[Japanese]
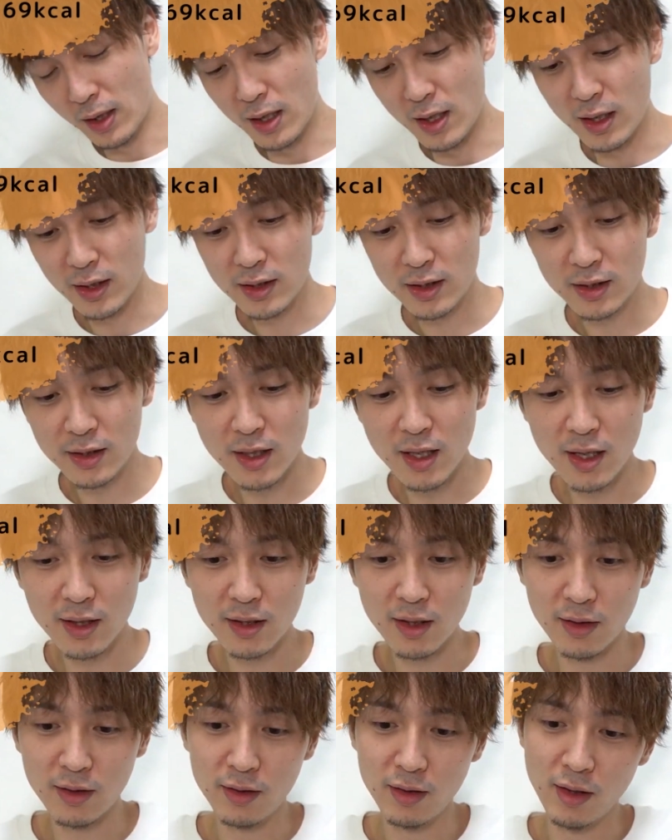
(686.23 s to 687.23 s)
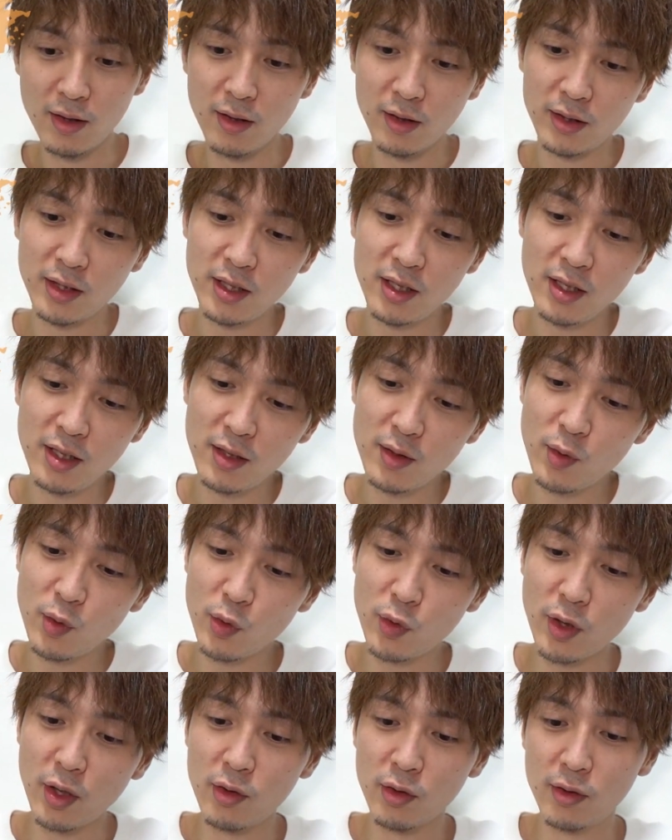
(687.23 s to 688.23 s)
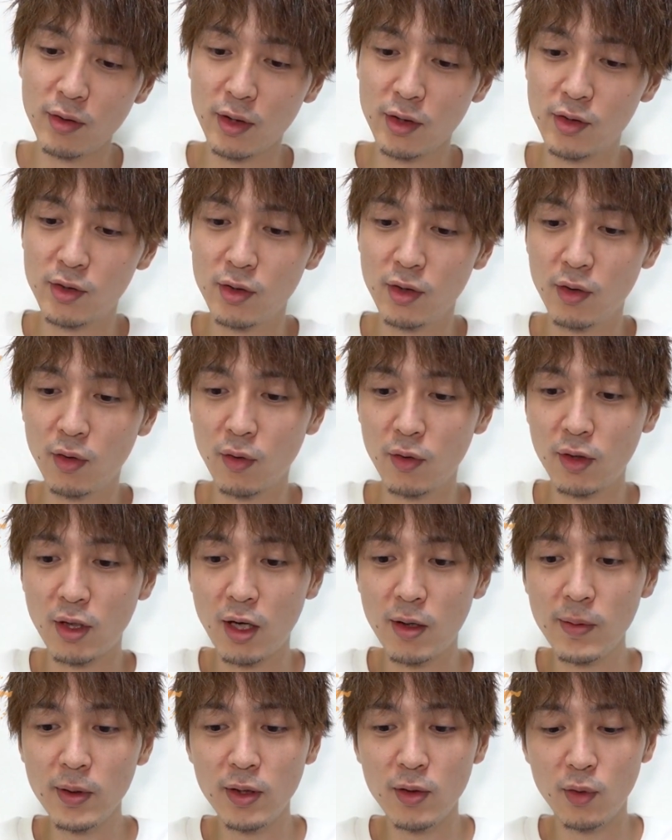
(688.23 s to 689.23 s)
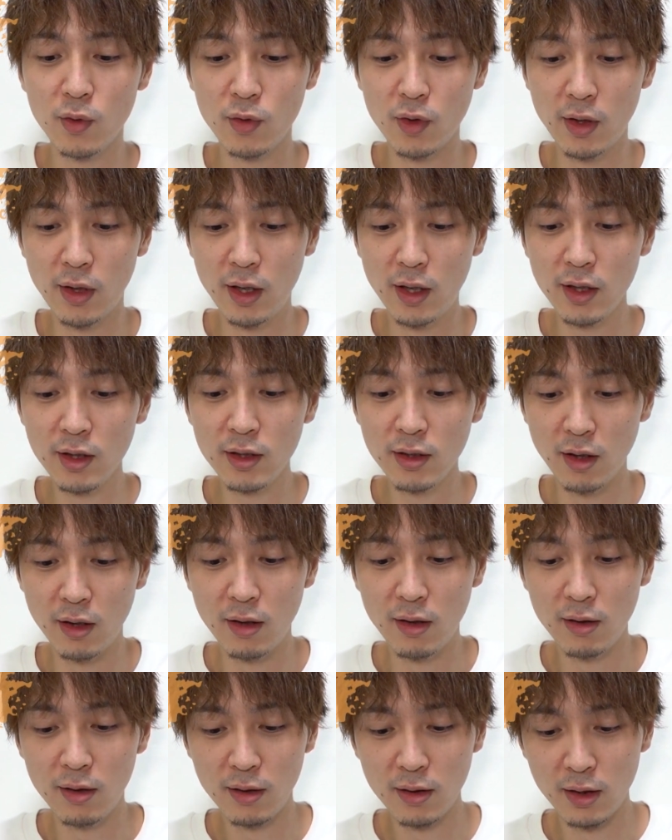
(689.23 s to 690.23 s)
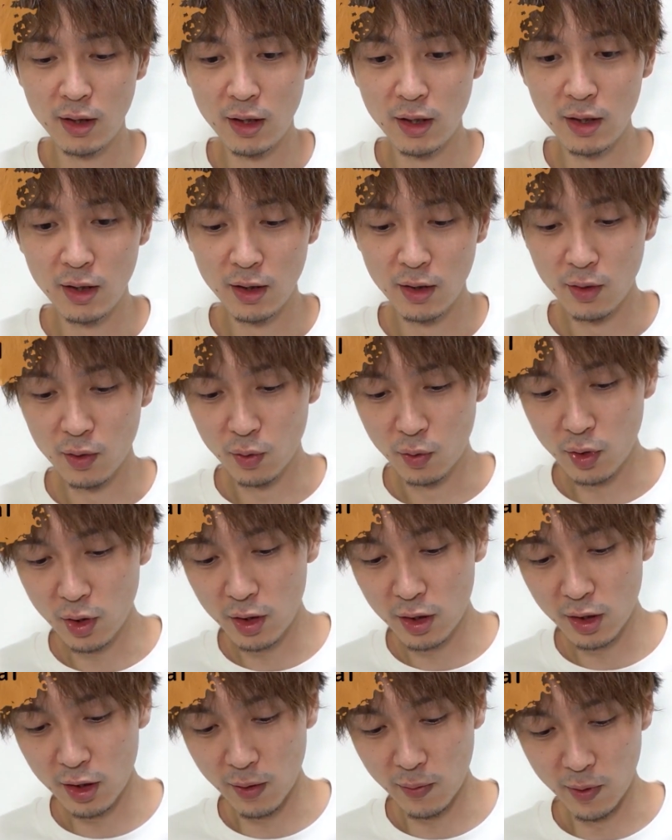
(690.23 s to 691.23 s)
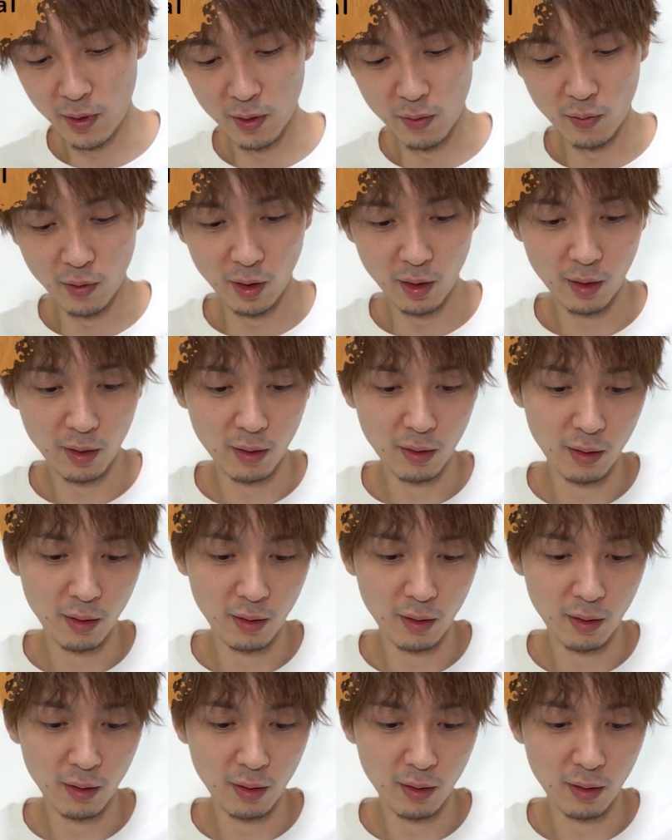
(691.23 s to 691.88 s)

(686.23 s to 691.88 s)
カッサータってなんか聞いたことある気がするけど、食べたことはないな。どうやって食べるんだこれ。